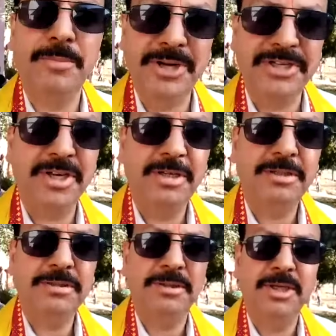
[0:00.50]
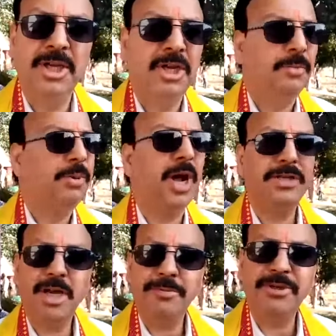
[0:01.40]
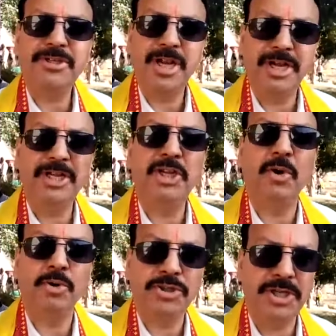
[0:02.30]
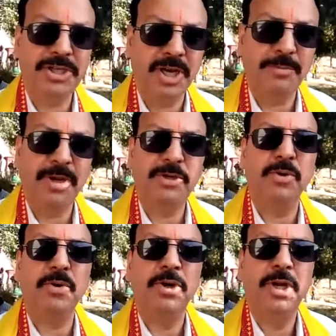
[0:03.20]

कॉम्पिटिशन ब्रांच ऑफिस सिनानी की ओर से यहाँ पर जो